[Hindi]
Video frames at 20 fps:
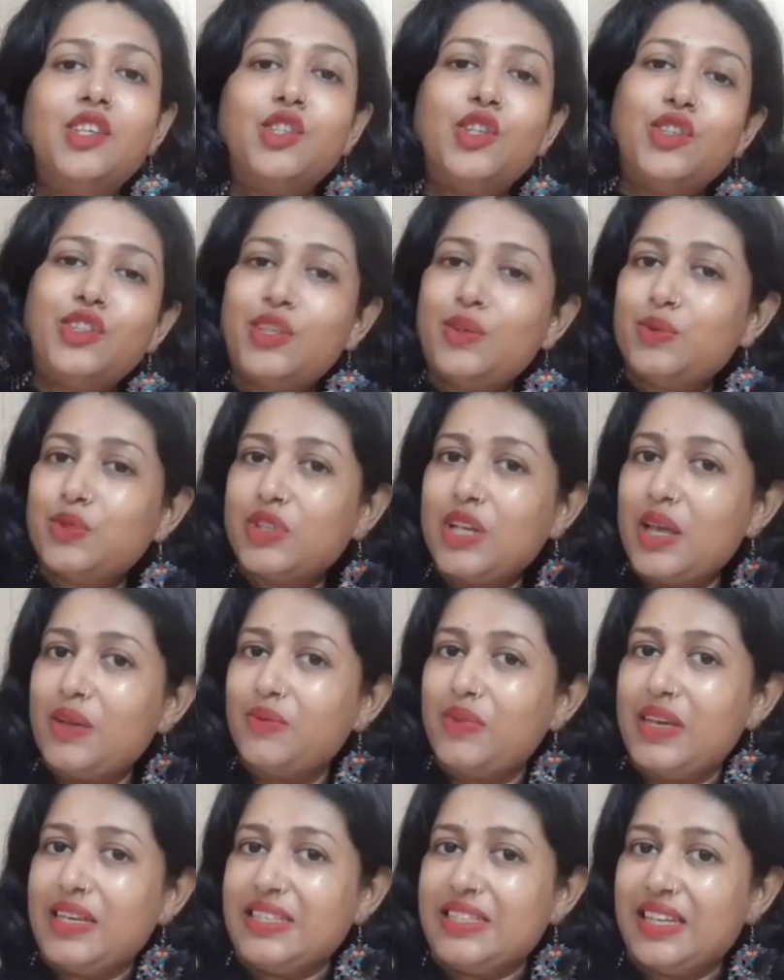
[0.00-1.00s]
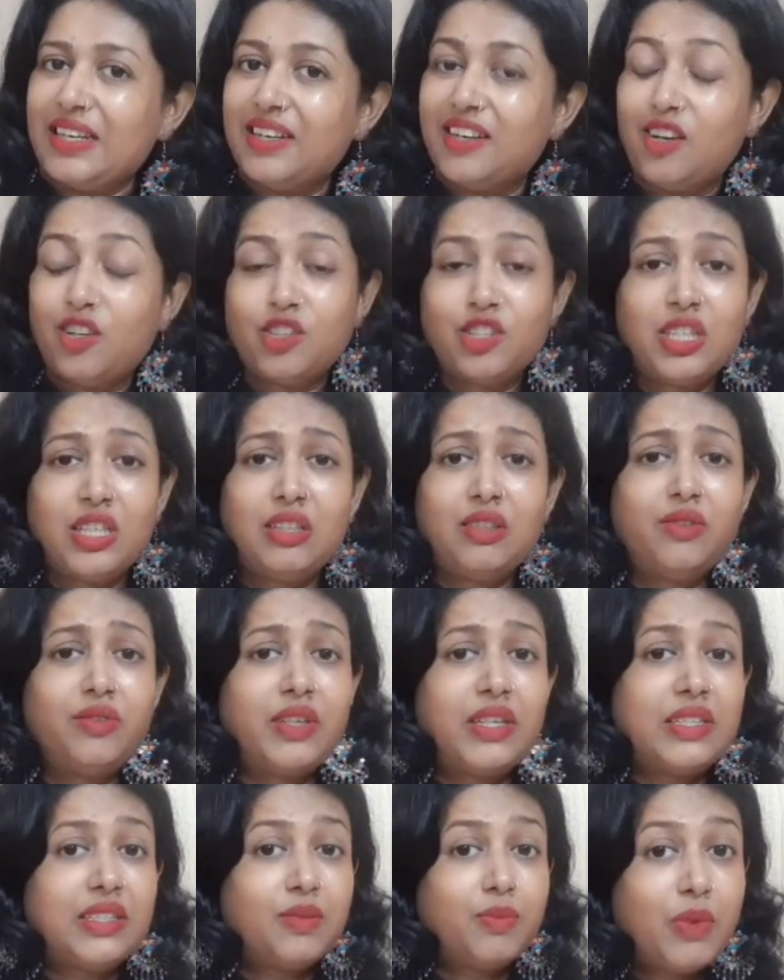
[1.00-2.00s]
सो सब्सक्राइब माई चैनल चैनल और चलो
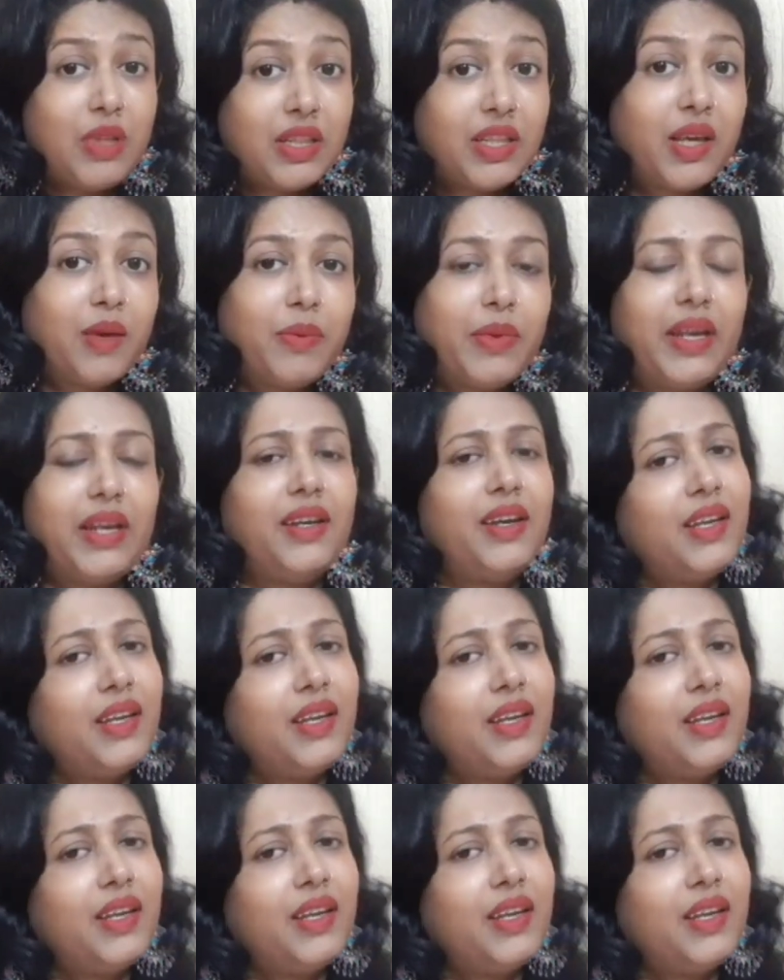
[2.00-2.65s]
फ्रेंड्स मिलते हैं मेरे